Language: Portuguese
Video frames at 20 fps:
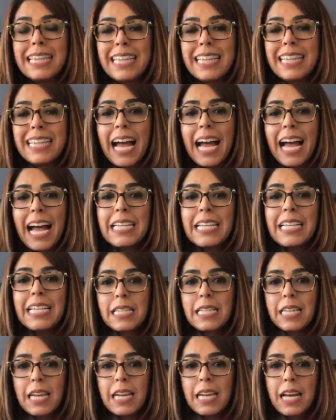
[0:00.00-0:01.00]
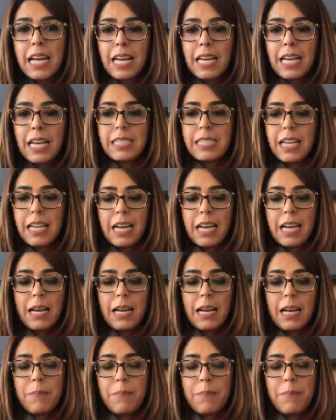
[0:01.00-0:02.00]
traz essa,
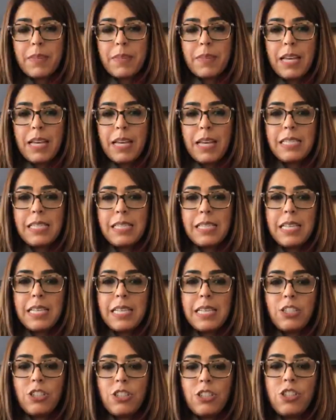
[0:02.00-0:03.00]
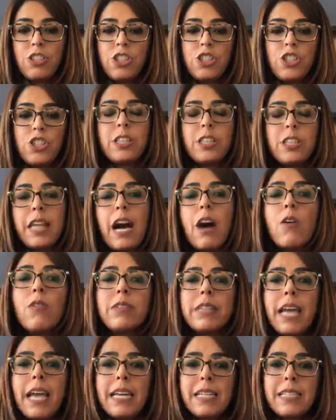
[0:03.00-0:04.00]
essa, esse
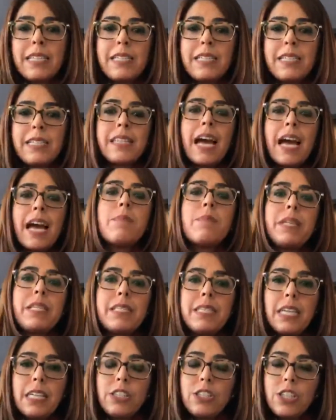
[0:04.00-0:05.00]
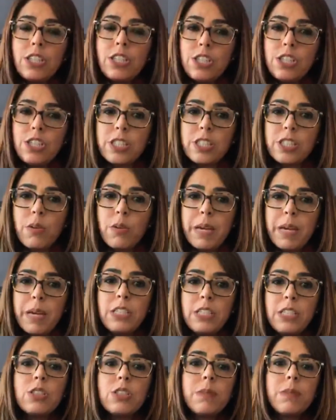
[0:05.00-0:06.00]
digital, né, esse estar presente
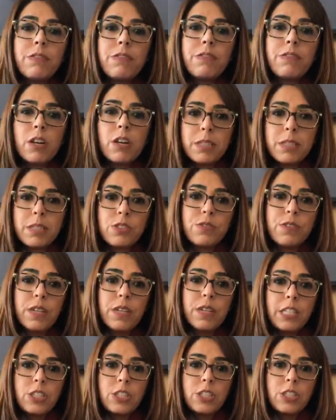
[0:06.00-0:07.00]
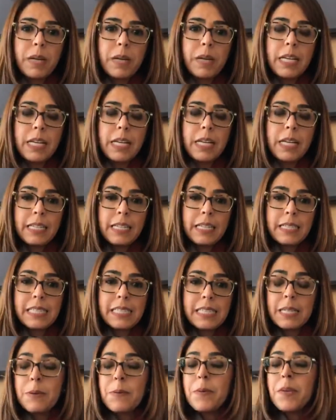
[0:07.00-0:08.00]
digitalmente de uma forma diferente para
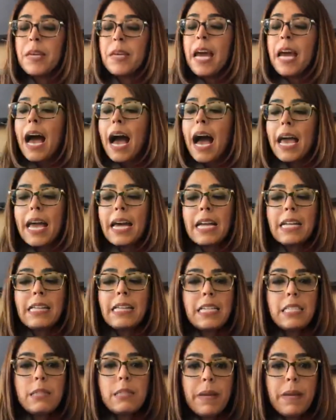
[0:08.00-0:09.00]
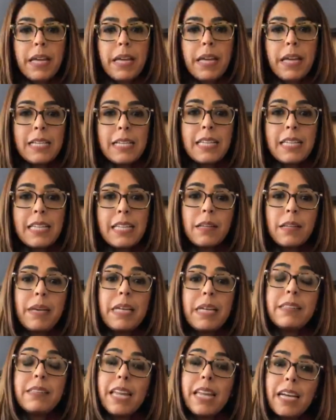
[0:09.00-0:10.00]
clientes. A era da experiência
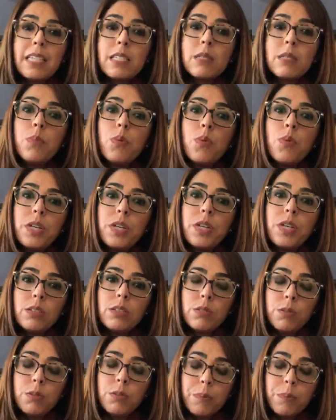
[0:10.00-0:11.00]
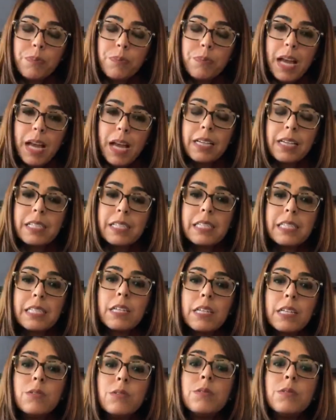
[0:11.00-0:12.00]
também traz muito a
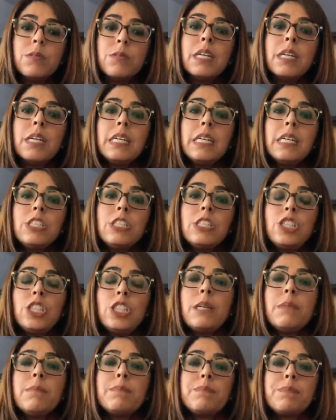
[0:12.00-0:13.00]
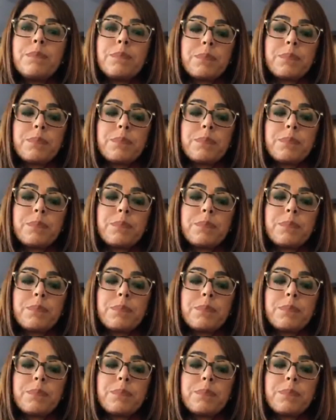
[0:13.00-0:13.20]
questão de